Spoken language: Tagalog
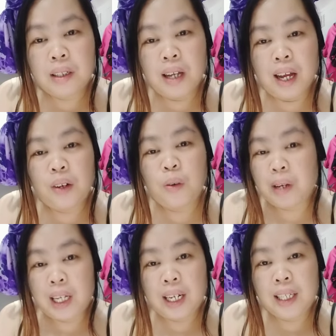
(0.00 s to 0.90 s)
ano,
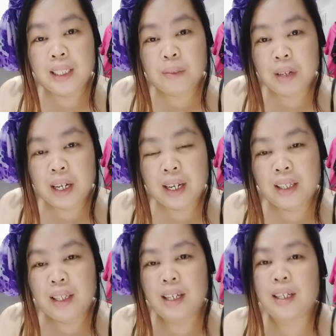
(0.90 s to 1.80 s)
mahilig sa mga ganyan.